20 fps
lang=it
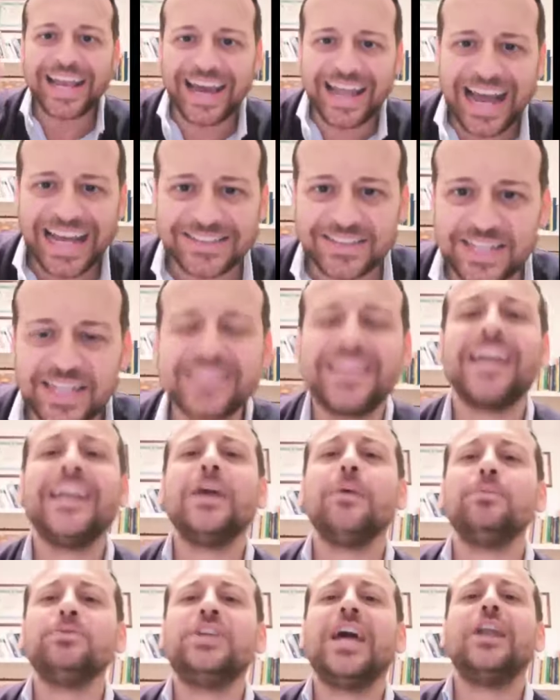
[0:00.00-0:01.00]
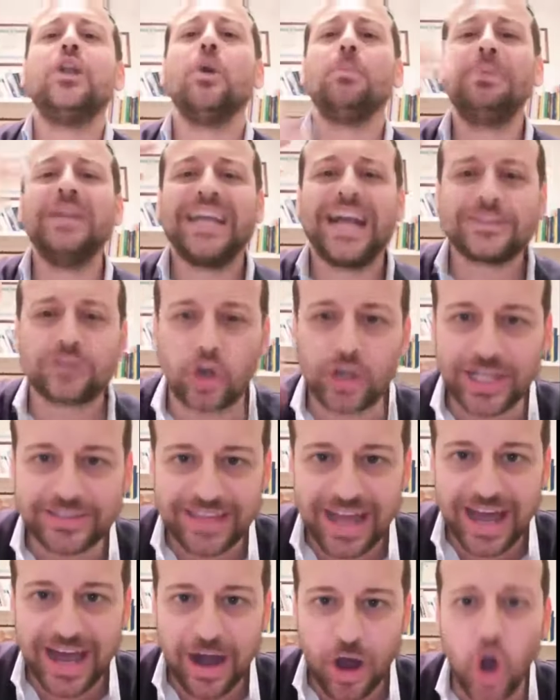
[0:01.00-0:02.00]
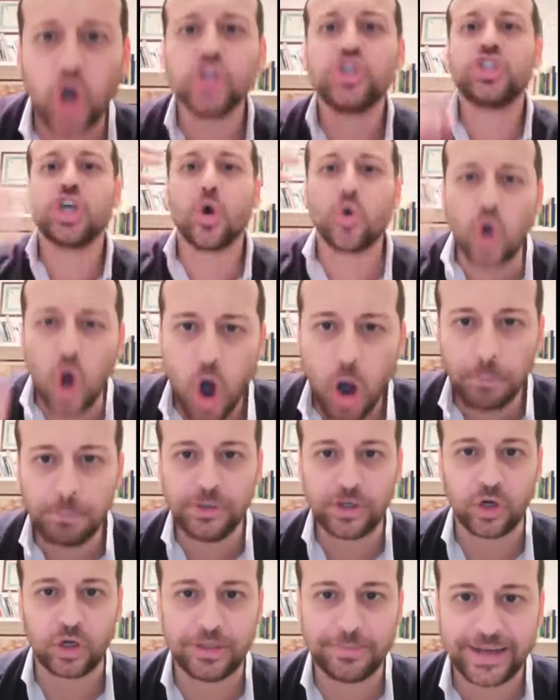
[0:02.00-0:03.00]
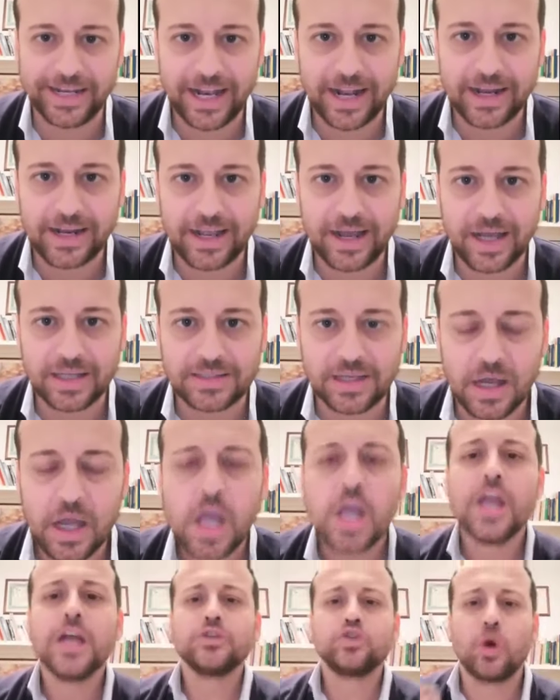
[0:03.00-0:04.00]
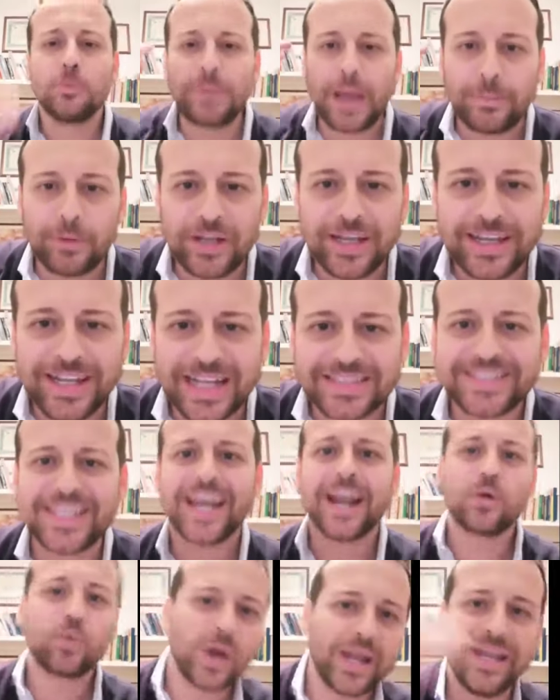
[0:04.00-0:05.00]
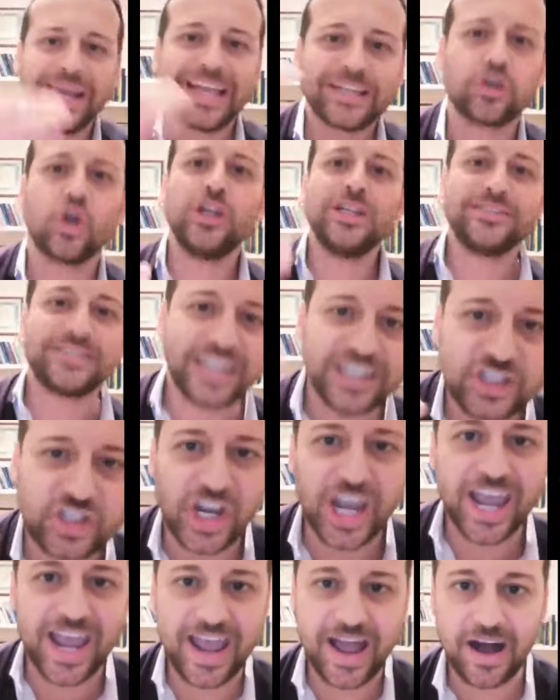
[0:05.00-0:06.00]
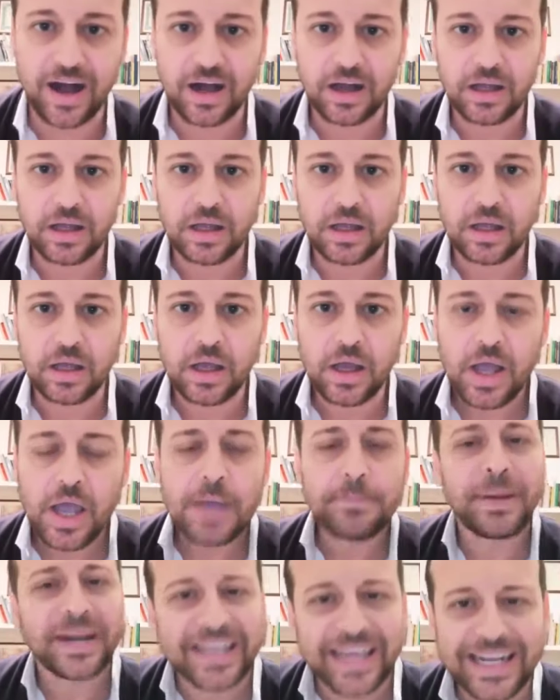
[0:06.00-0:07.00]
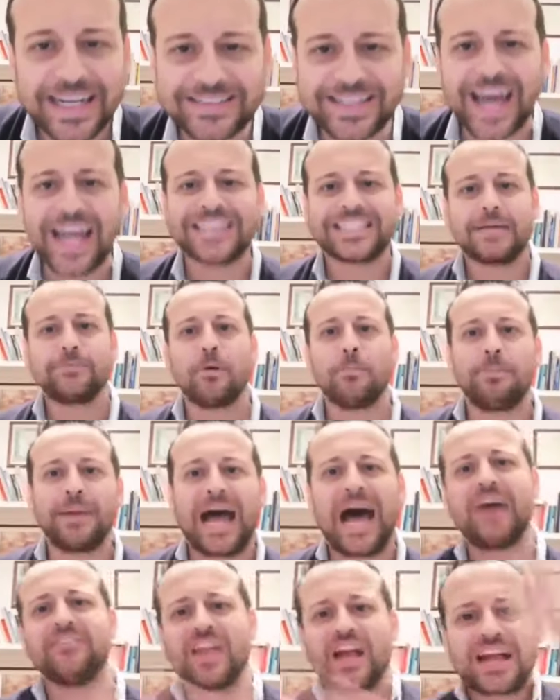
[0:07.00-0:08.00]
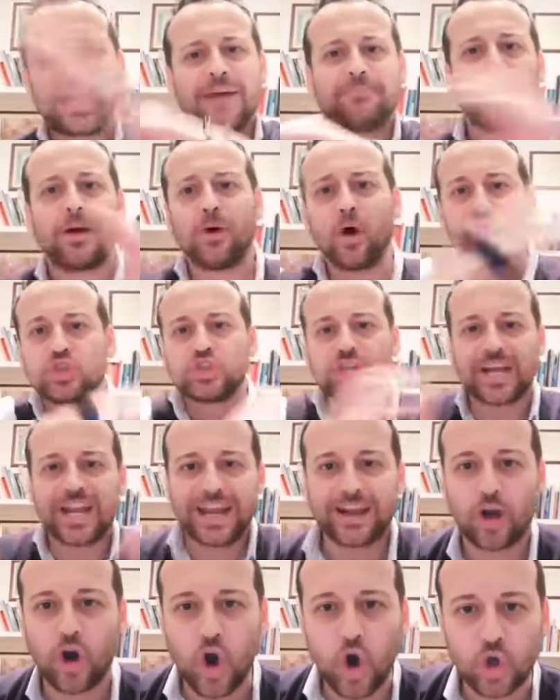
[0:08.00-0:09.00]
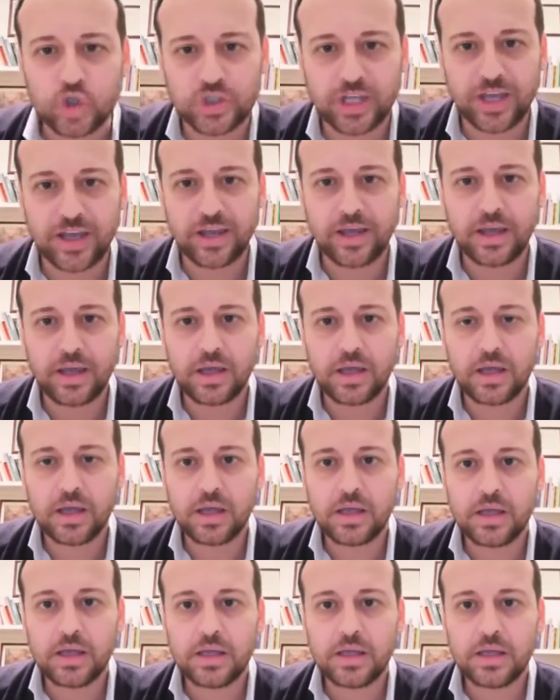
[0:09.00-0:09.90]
ai caratteri dell'obbligatorietà, oggi è un obbligo rimanere a casa, dobbiamo ringraziare a quelli che sono in trincea, perché in Italia siamo bravi a capovolgere le cose,